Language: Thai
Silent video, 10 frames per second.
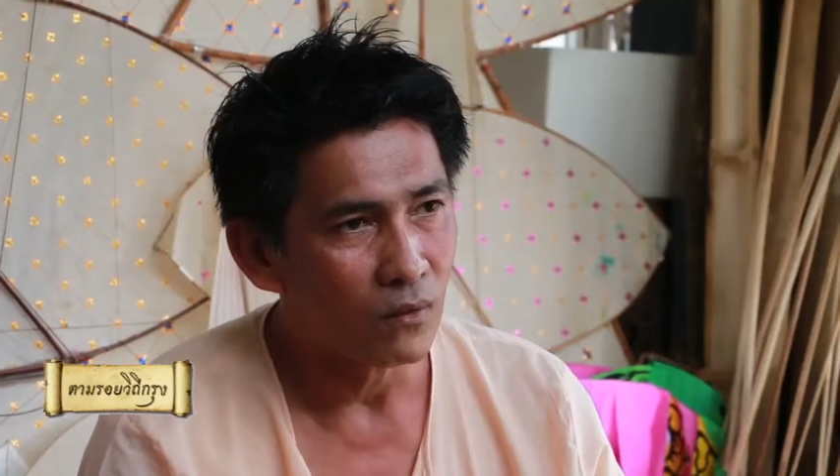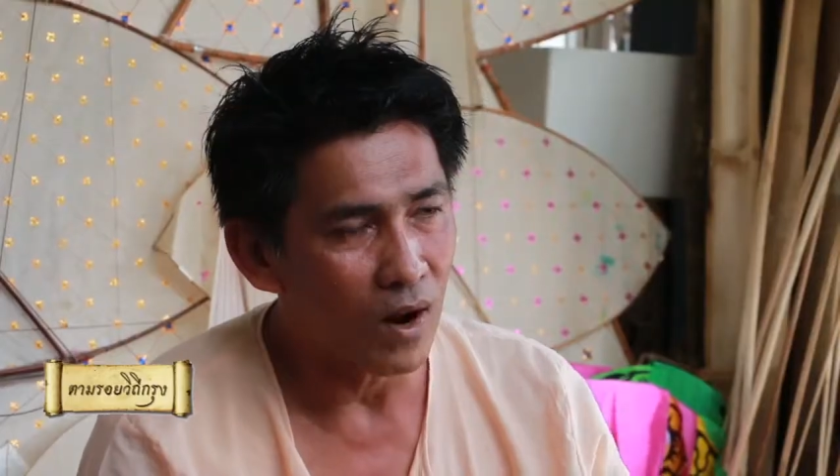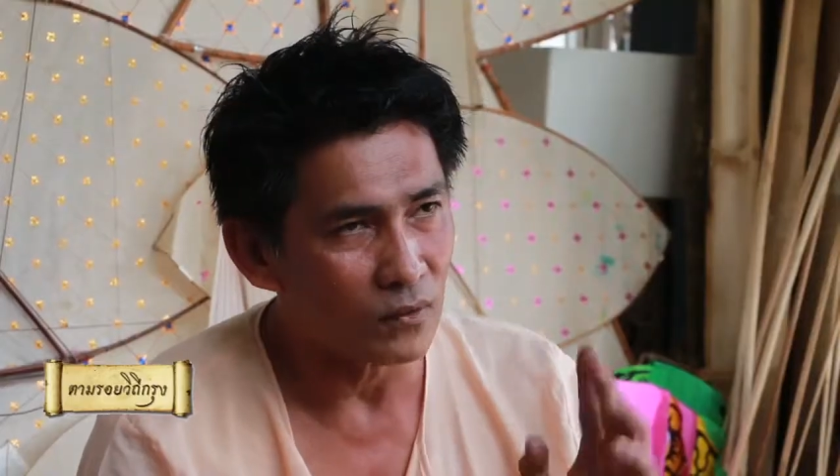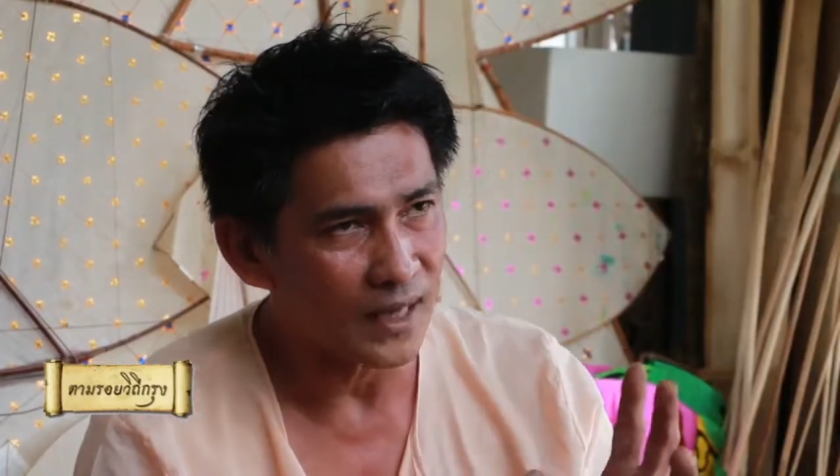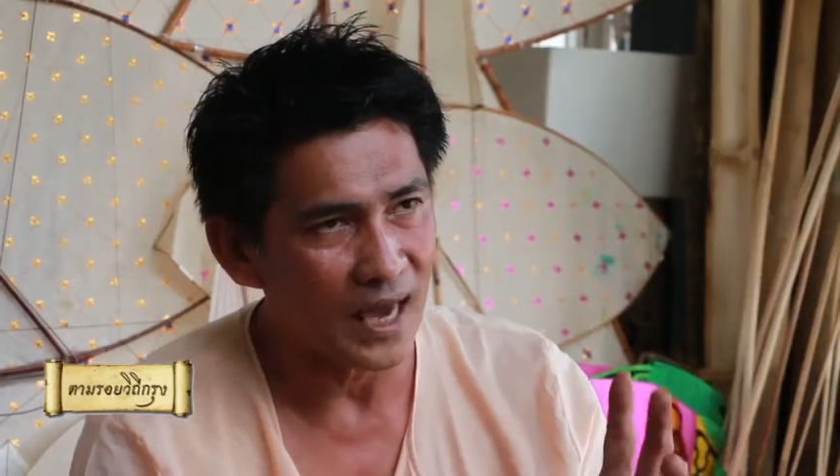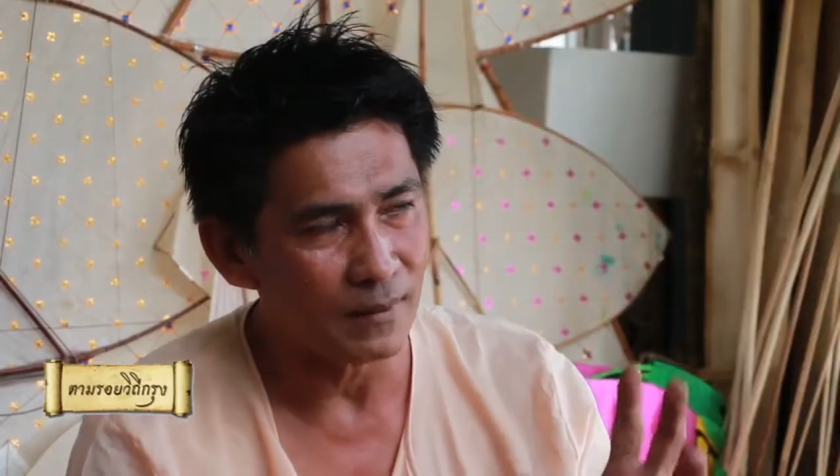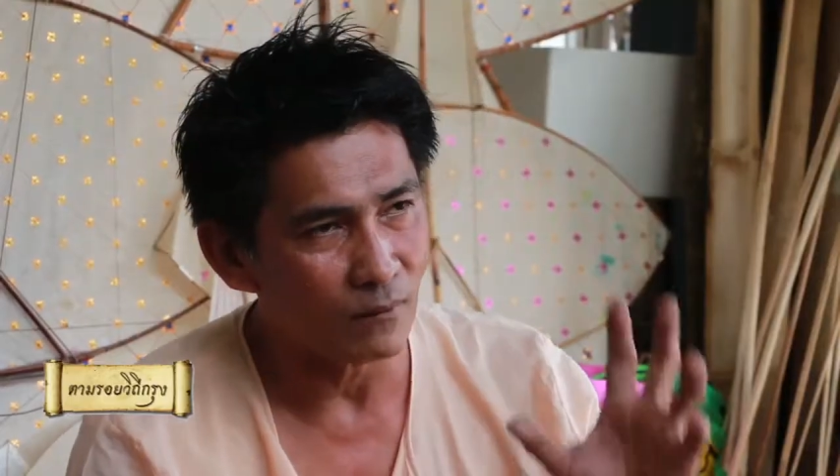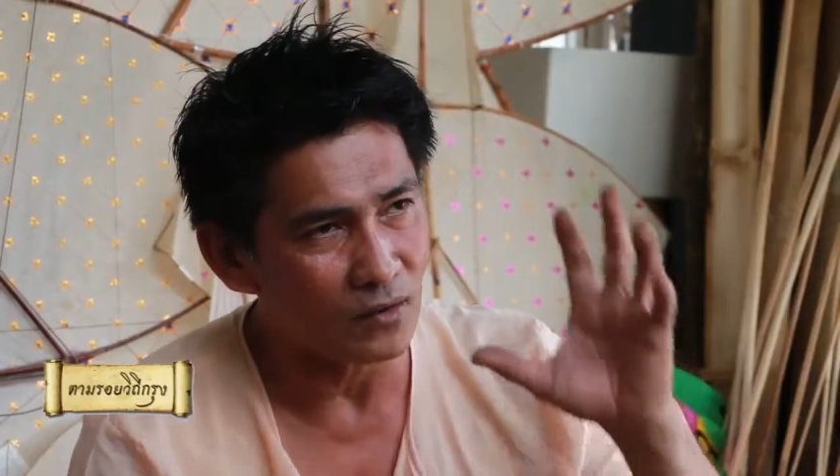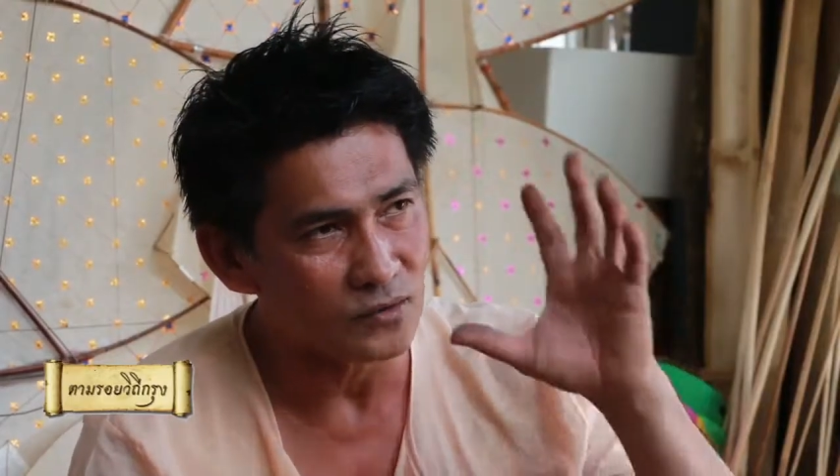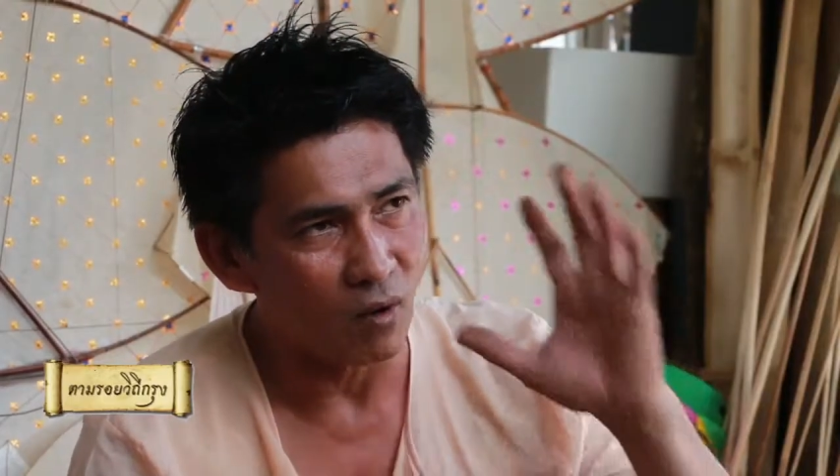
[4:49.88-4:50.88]
ว่าวไทยเป็น
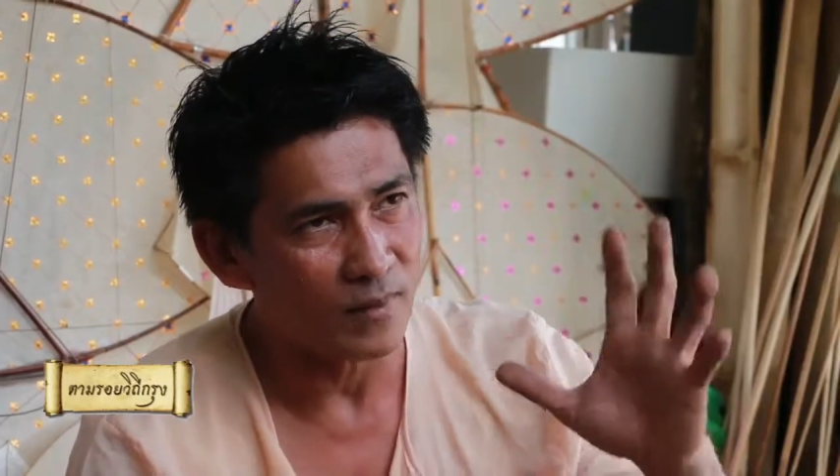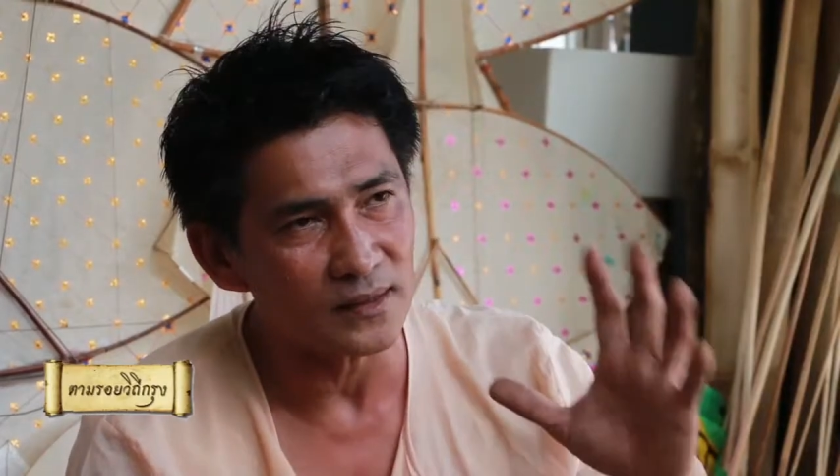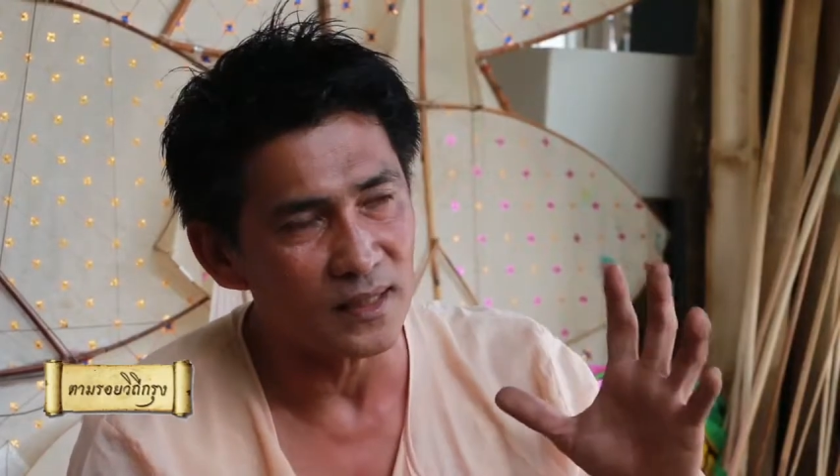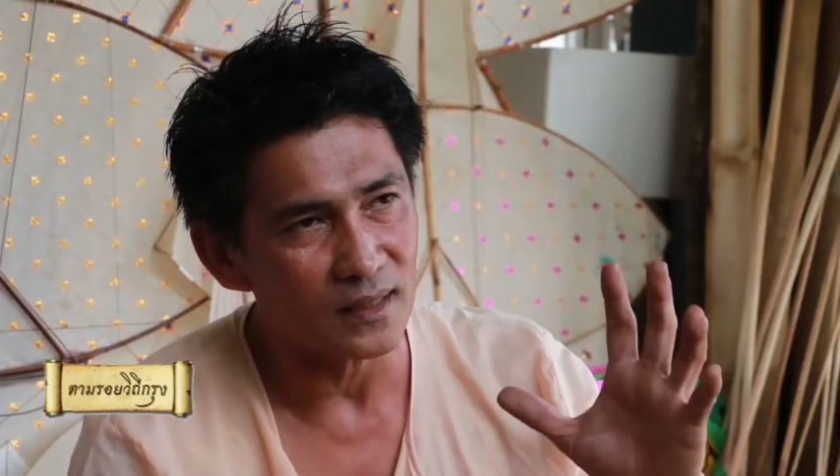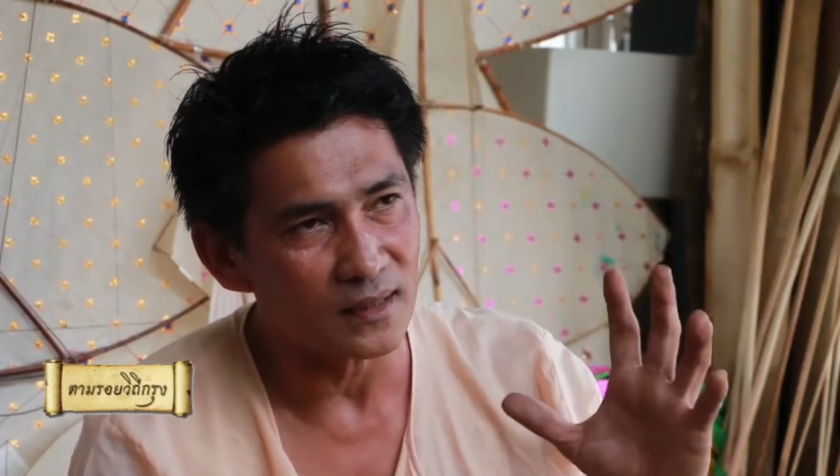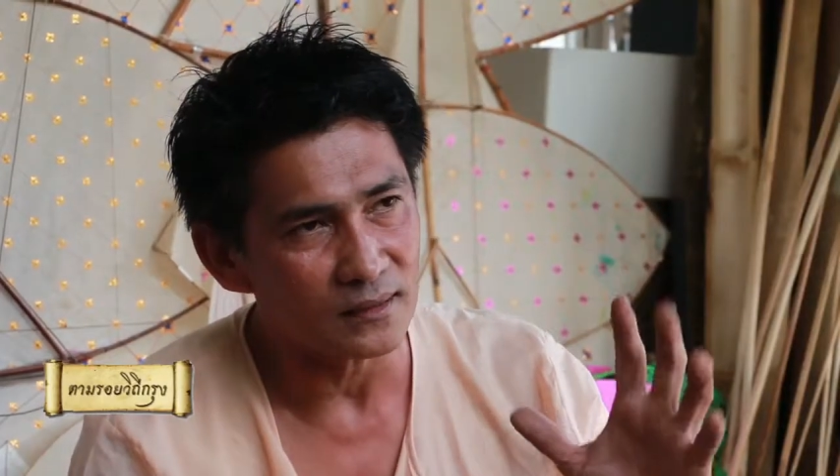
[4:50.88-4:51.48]
ว่าวสองมิติ